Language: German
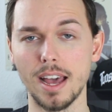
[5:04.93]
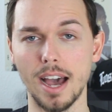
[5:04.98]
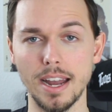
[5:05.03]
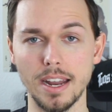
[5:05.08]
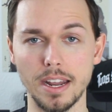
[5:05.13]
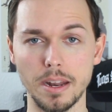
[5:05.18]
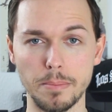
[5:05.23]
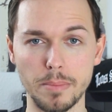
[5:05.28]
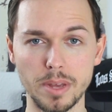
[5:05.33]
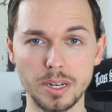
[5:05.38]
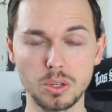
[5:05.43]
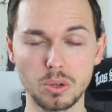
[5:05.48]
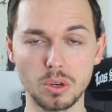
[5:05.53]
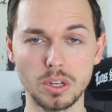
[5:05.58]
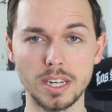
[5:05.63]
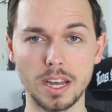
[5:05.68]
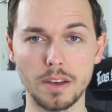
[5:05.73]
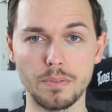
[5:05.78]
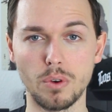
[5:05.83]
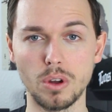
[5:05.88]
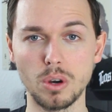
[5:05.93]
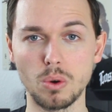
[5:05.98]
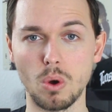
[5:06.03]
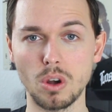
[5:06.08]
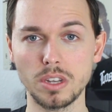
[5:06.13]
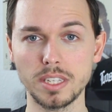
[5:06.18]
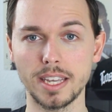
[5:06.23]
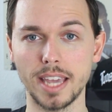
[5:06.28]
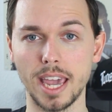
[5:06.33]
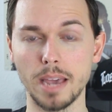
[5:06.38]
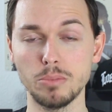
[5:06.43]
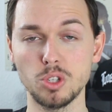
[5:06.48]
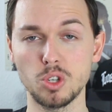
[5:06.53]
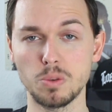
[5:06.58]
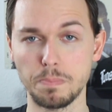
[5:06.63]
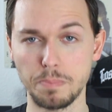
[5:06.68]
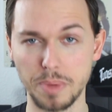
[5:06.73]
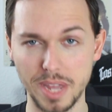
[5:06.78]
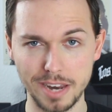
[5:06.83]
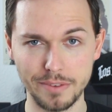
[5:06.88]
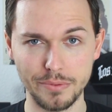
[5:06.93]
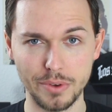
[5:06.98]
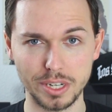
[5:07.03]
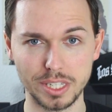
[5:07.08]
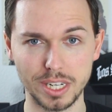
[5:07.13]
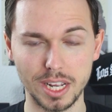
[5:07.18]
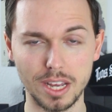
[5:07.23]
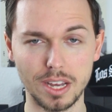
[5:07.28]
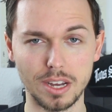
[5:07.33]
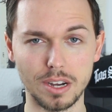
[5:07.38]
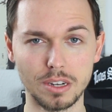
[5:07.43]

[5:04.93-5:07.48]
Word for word: einer der Mitgründer von Rockstar Games, spielen wird.